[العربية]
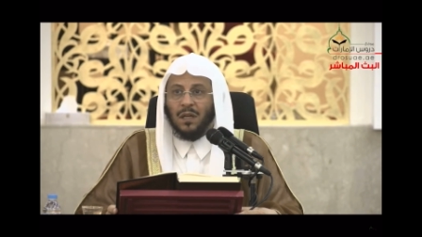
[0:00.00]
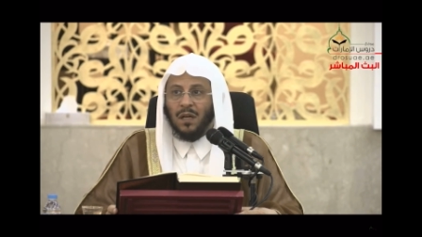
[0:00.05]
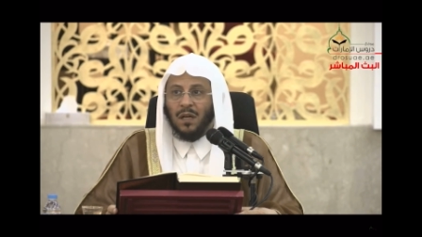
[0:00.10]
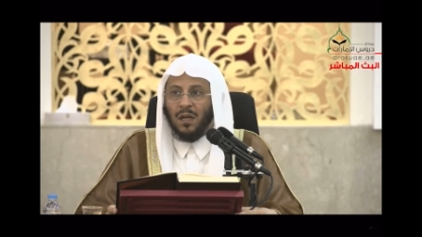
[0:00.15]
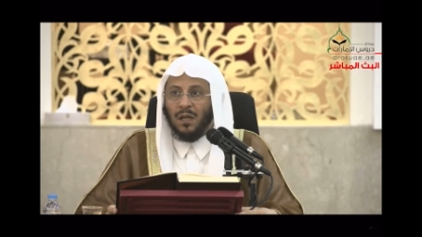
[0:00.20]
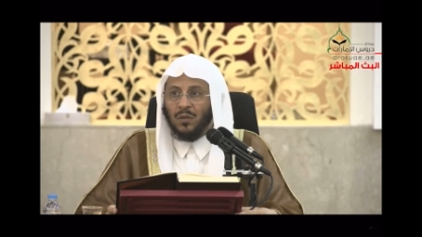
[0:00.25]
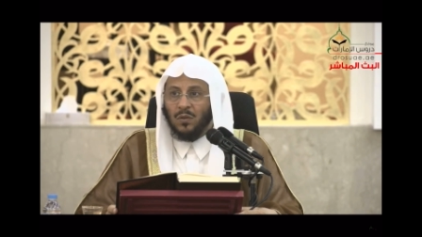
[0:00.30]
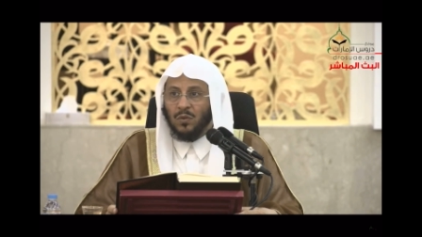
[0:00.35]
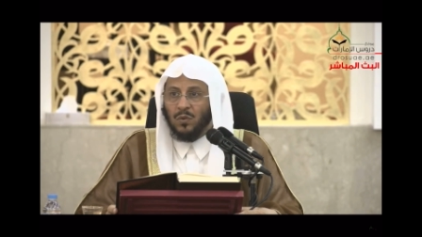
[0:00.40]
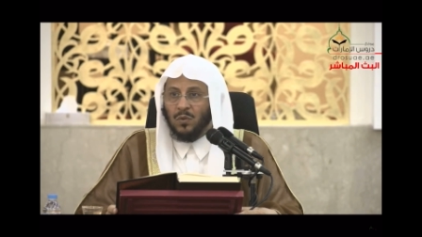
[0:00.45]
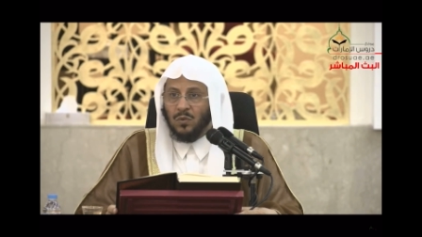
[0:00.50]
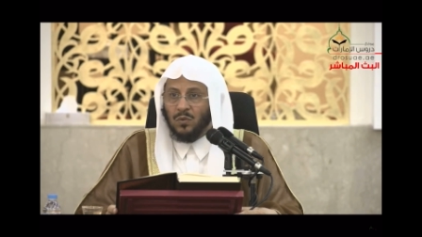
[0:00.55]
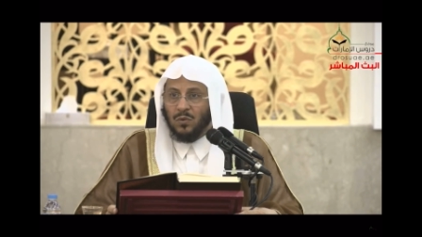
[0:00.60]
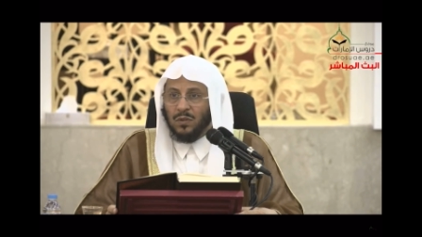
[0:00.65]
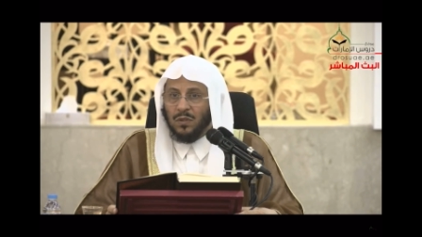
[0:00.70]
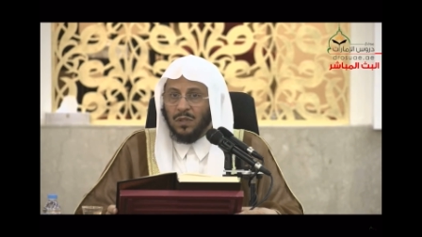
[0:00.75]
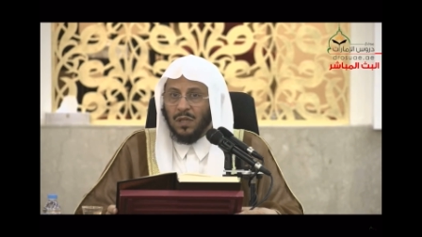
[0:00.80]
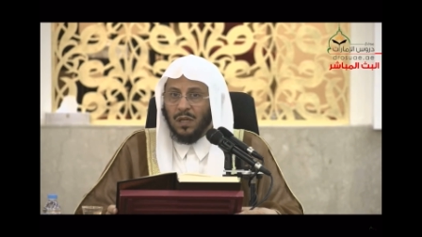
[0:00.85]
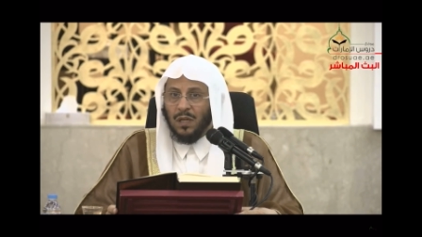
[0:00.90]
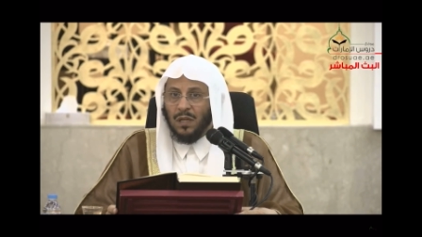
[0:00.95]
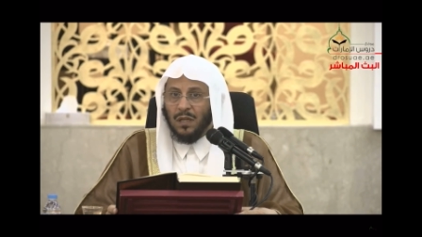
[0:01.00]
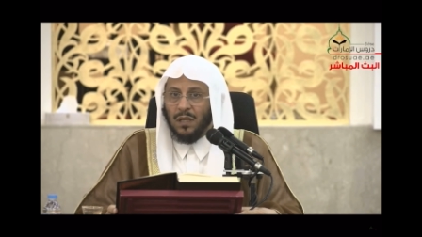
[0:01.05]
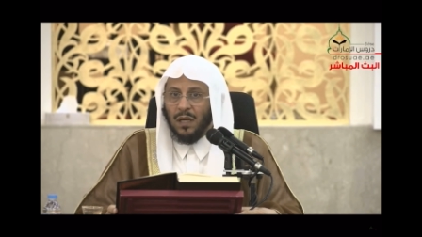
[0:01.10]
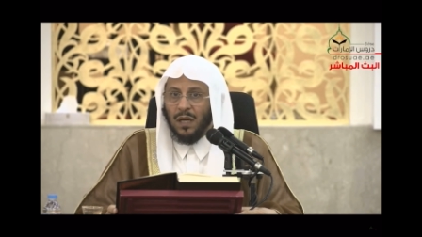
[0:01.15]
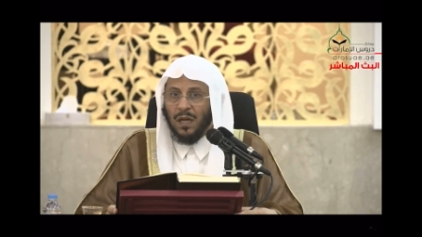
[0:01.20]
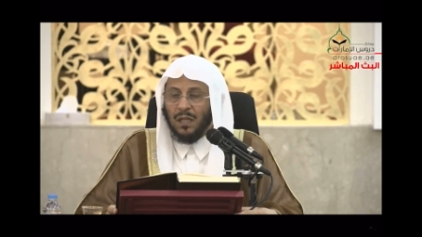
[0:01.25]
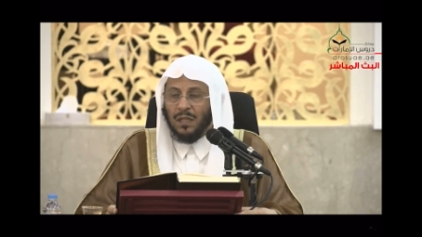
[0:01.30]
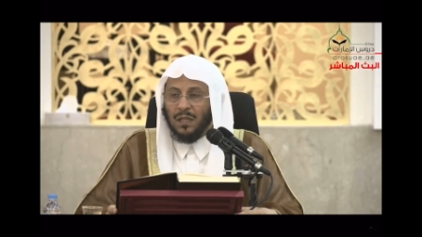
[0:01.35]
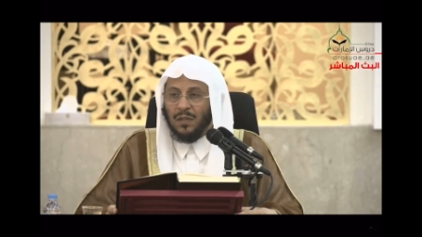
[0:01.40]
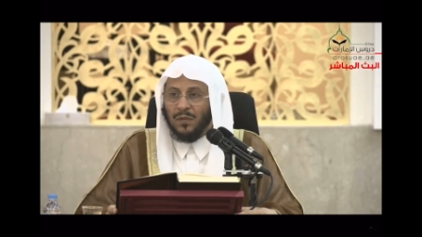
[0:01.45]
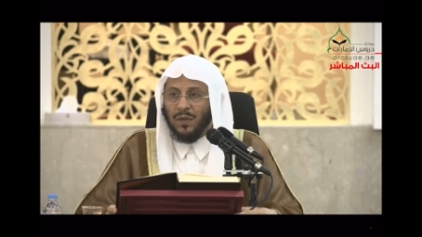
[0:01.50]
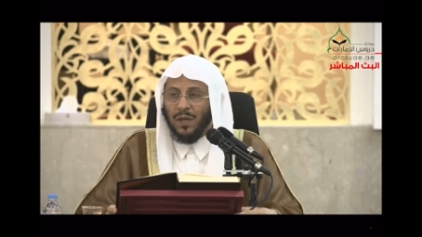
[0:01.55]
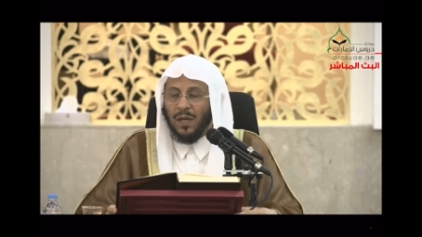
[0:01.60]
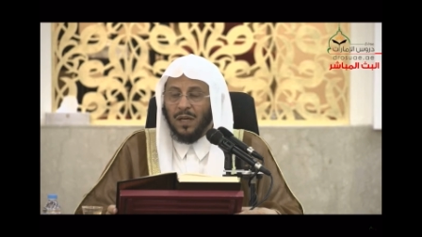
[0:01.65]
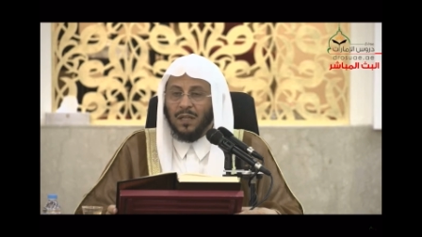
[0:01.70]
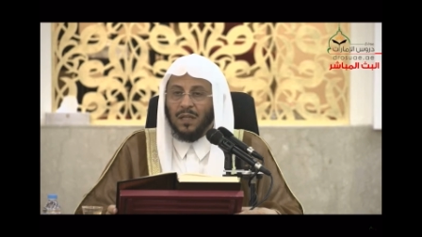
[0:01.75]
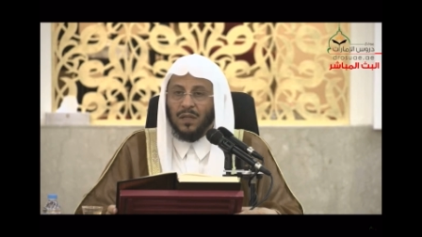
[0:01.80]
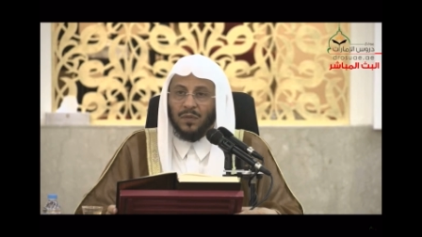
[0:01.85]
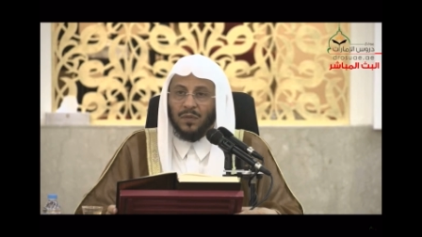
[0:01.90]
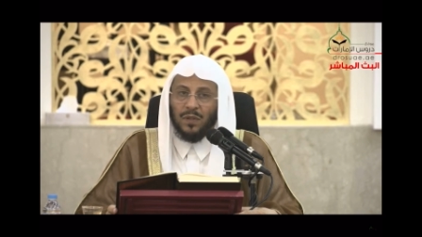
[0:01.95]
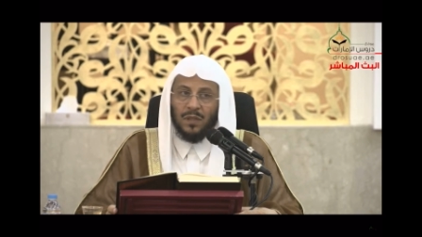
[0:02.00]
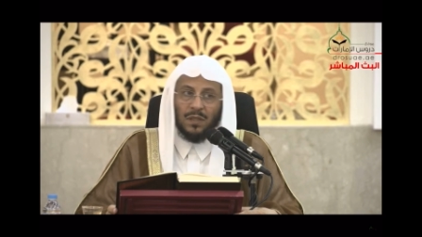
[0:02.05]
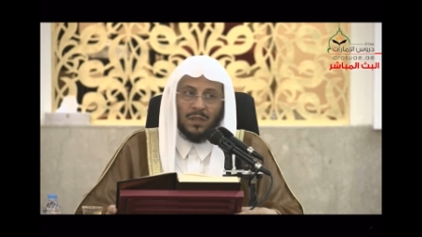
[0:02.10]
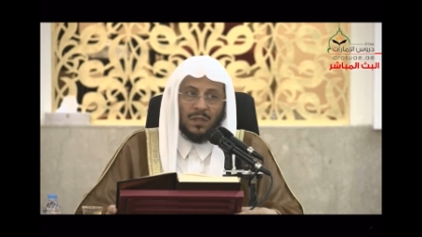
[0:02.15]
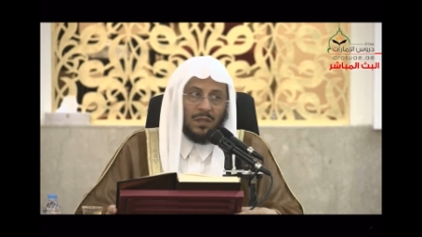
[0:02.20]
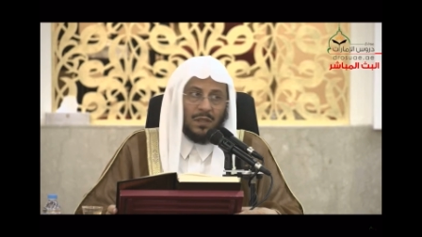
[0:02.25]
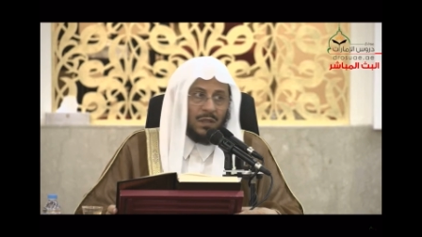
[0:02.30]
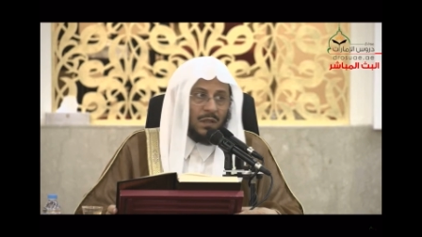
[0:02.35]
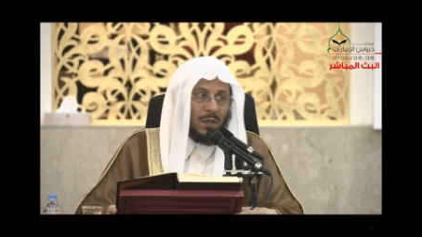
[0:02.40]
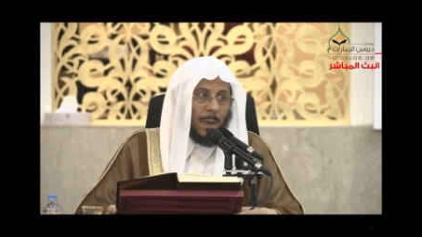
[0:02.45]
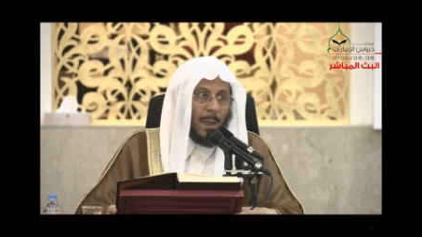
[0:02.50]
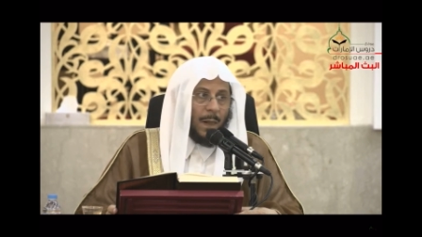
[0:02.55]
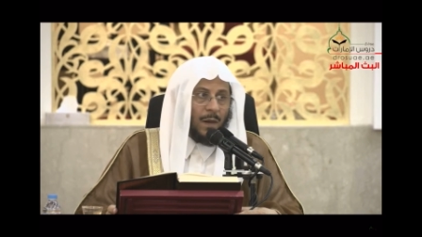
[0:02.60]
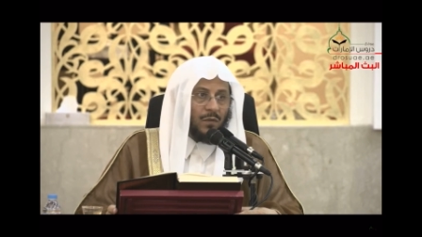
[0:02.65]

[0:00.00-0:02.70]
عنه حلف على فعله